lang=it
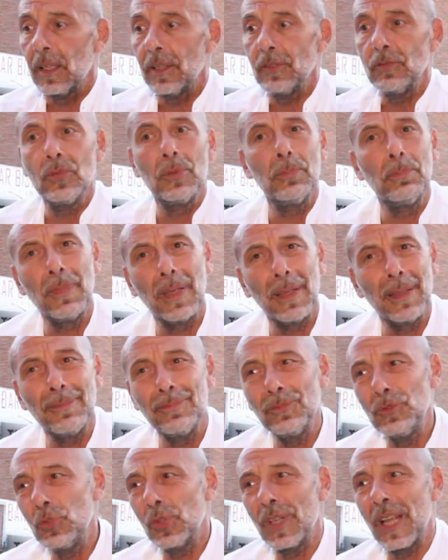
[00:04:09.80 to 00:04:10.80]
Mm,
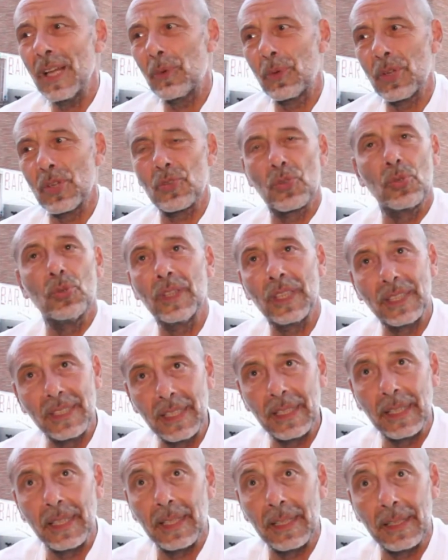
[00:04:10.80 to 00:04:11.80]
non è questione
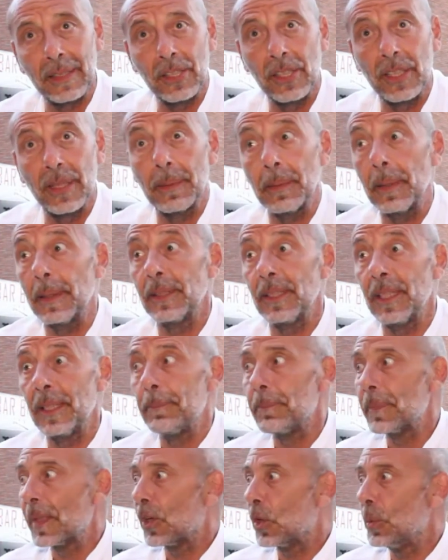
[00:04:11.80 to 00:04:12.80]
di, di,
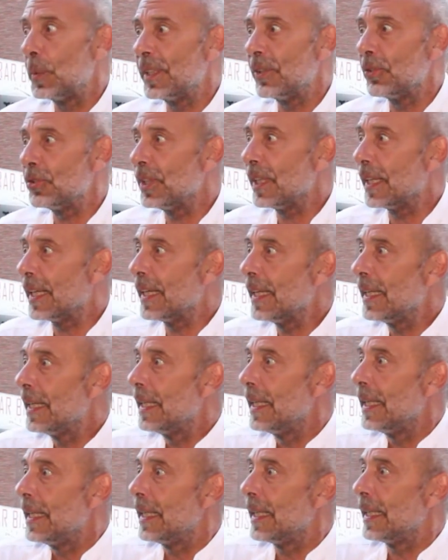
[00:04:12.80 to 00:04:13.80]
di come devo dire,
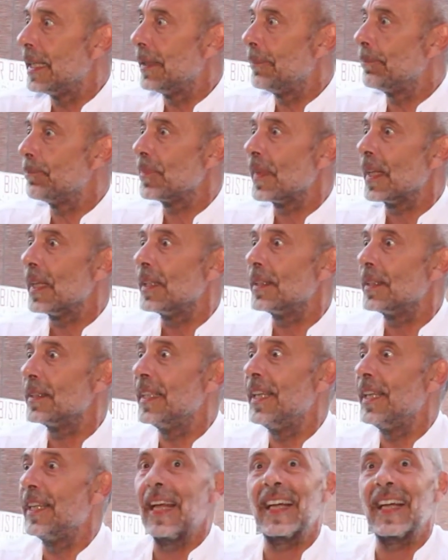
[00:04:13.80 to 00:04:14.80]
eh,
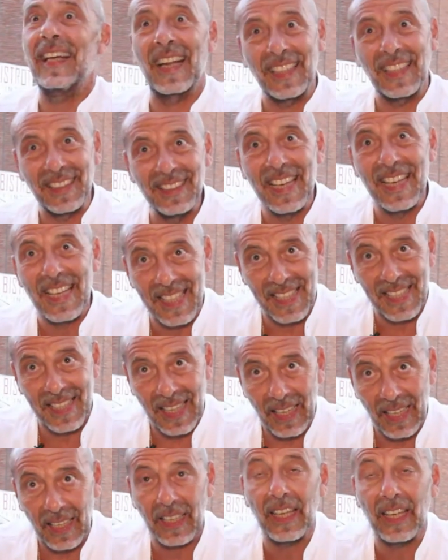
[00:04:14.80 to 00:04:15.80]
della
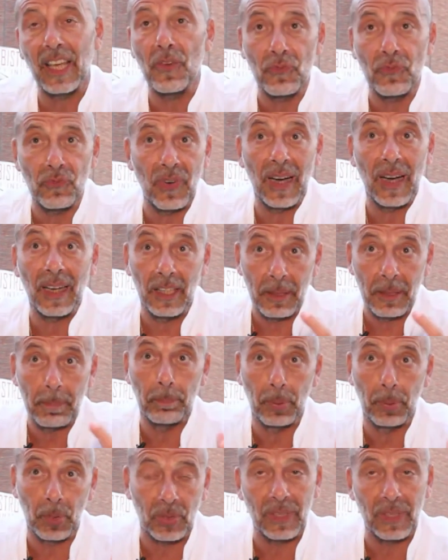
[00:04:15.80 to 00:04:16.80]
grandezza che fa
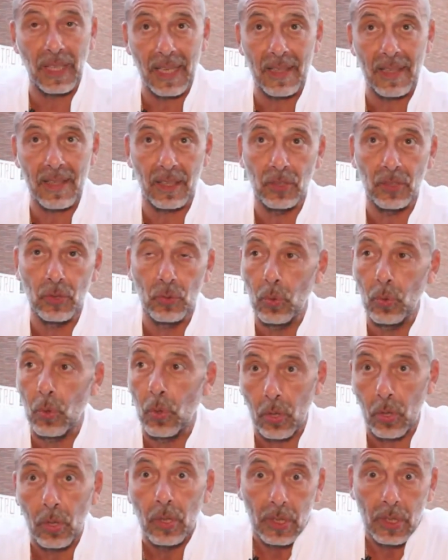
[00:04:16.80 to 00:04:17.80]
l'importanza di un
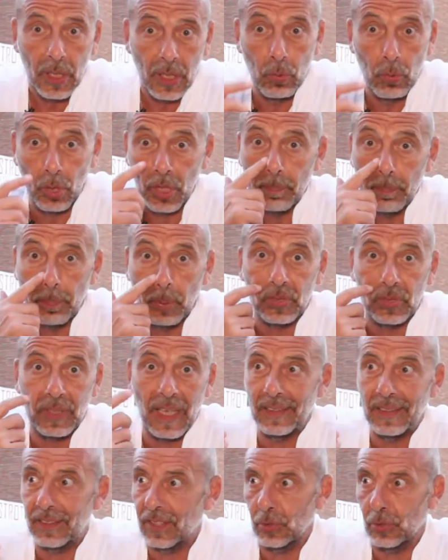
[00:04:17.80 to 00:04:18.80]
luogo. I luoghi
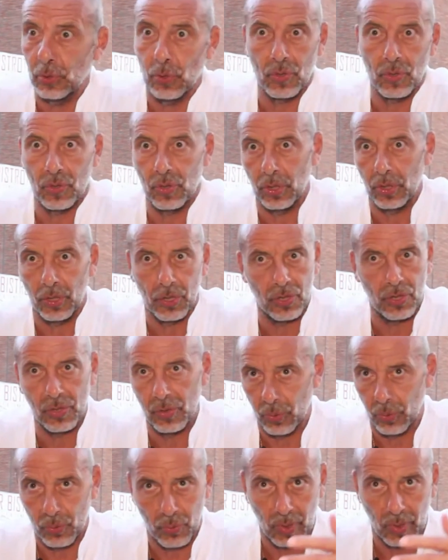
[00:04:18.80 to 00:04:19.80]
importanti sono storici,
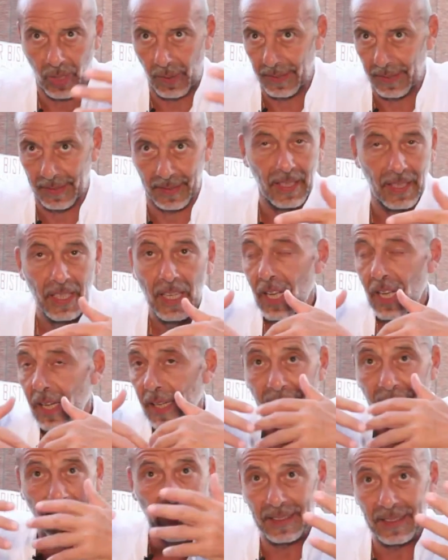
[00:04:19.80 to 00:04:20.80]
sono sicuramente
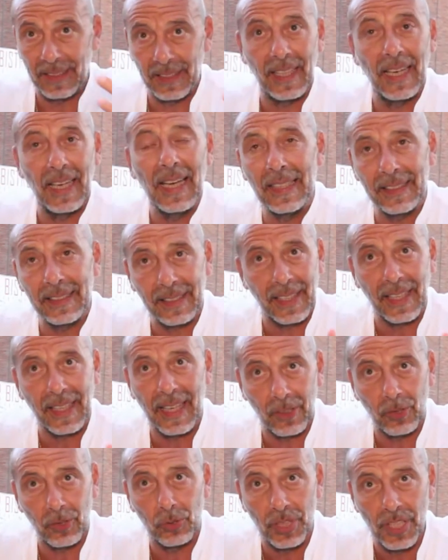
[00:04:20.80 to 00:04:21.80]
grandi teatri
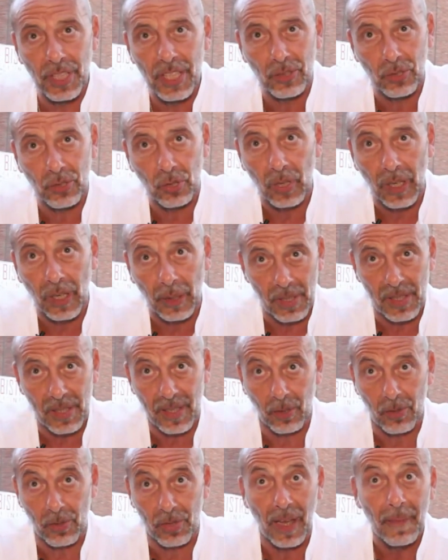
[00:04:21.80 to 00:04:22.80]
che hanno diritto a
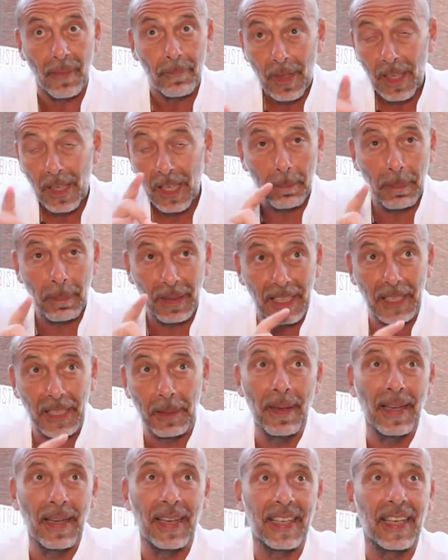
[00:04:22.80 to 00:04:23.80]
questa cosa. E badate
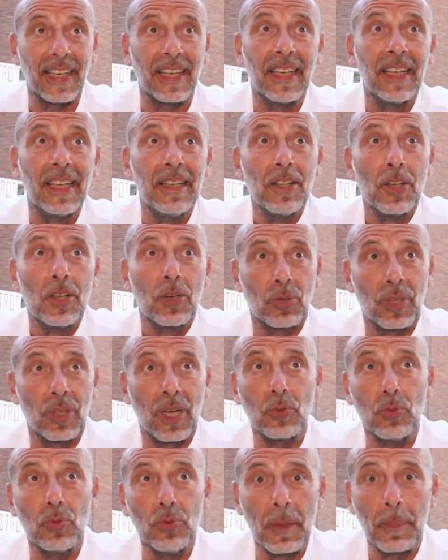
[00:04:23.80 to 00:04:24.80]
bene che con
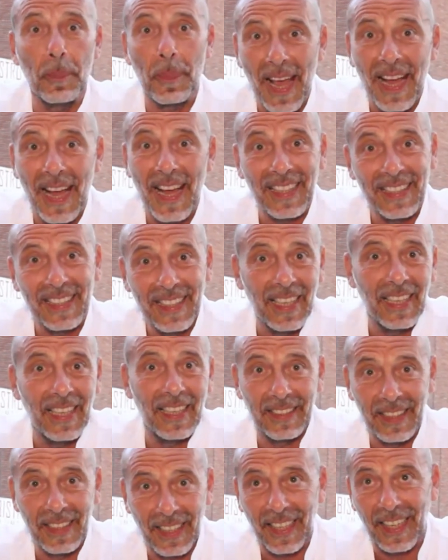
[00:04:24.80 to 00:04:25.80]
alcune pieghe
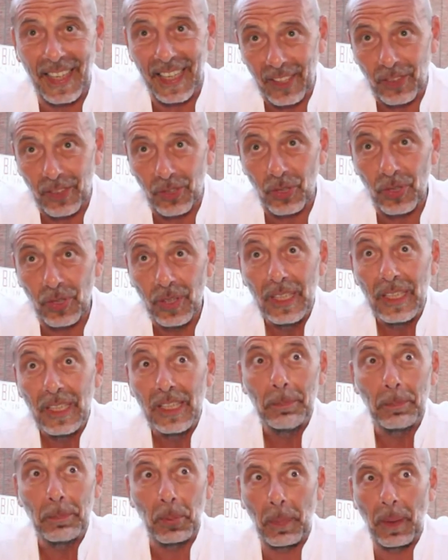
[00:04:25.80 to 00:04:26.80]
del decreto
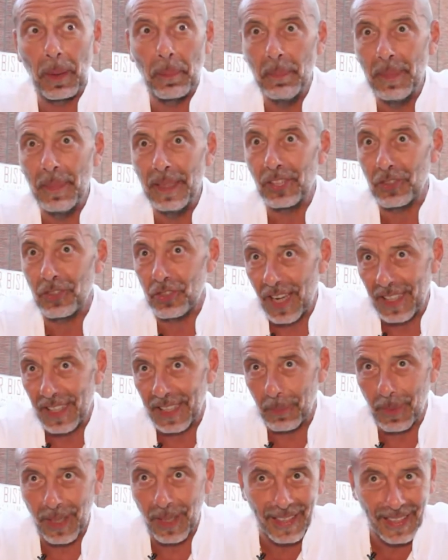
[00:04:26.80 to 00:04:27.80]
probabilmente c'è
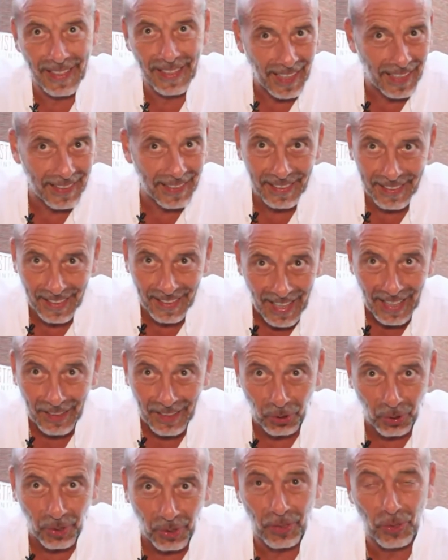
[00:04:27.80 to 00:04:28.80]
anche qualche grande
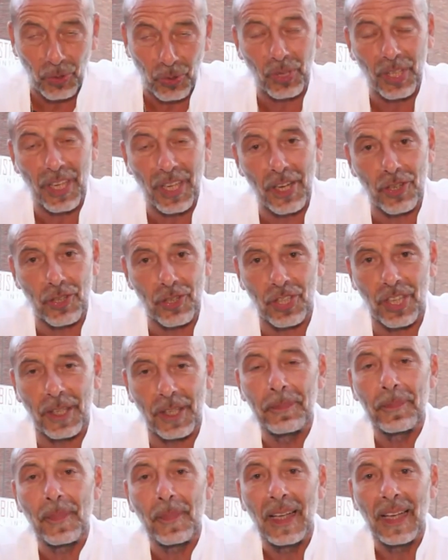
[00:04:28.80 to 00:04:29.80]
teatro che non
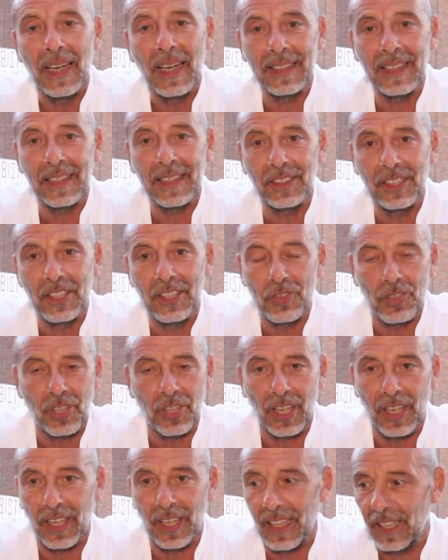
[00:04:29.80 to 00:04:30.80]
riesce ad
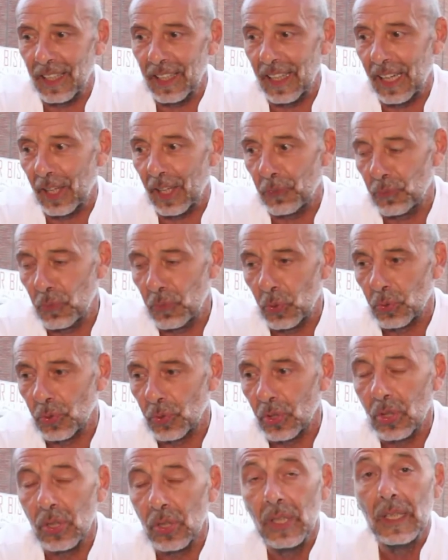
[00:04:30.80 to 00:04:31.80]
attingere a, eh, al
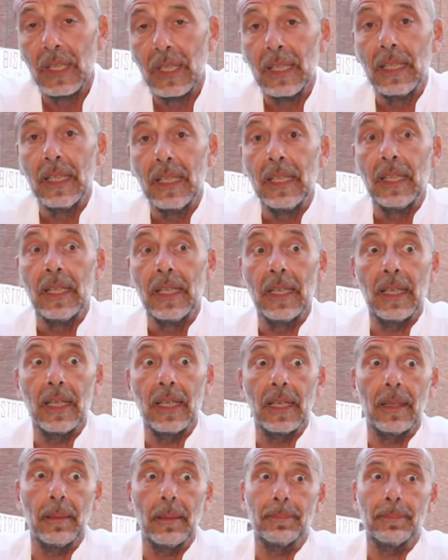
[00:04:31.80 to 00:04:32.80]
fondo. Eh,
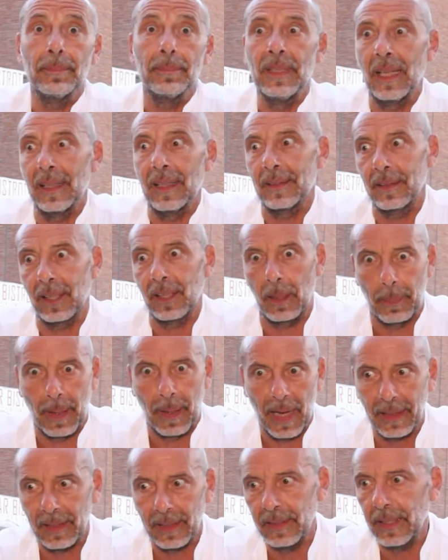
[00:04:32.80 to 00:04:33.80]
d'altra
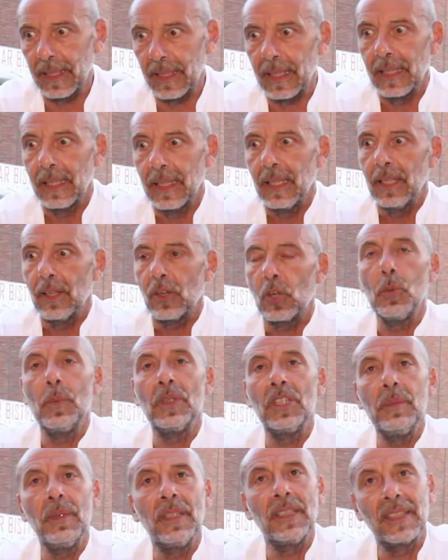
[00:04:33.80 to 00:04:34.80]
parte,
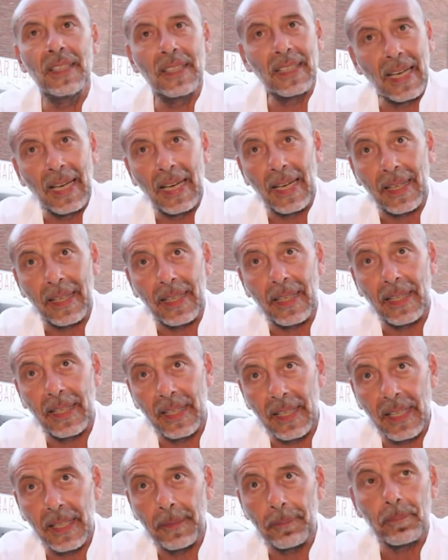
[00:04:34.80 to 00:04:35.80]
come dimenticare
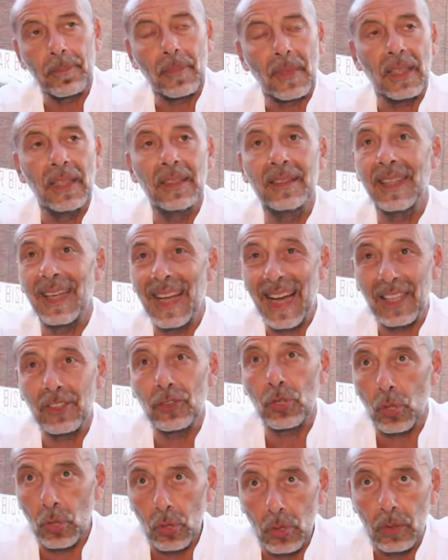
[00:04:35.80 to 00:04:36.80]
che il
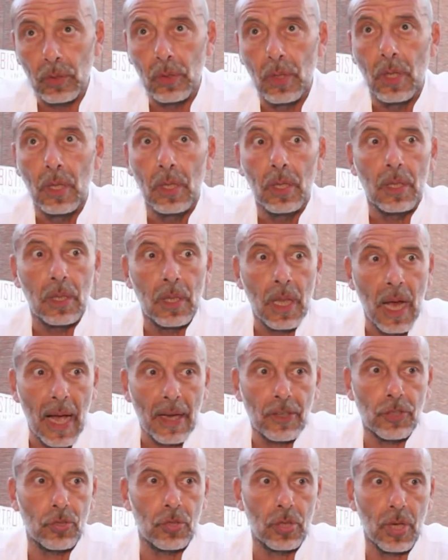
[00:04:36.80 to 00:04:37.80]
teatro
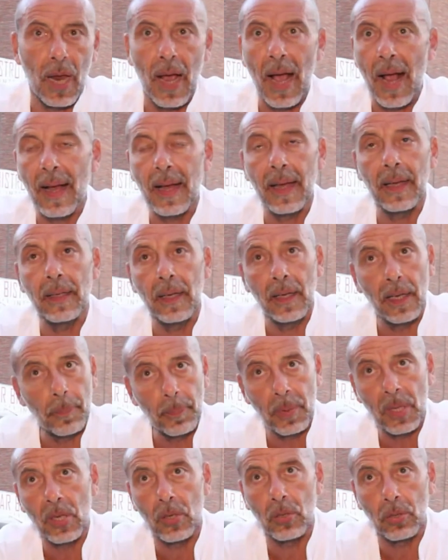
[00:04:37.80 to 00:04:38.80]
nasce anche nelle
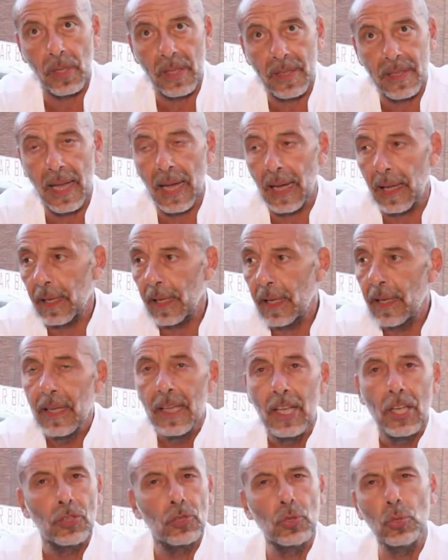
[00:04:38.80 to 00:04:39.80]
piccole sale,
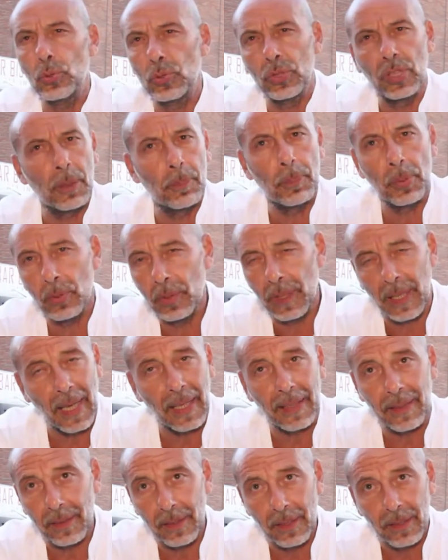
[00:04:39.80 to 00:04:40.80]
tutti i più
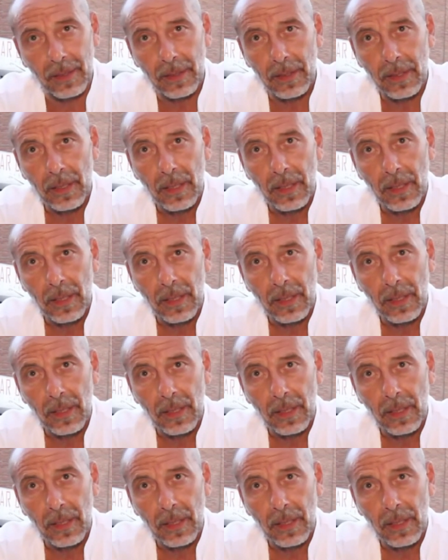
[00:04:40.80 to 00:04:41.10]
grandi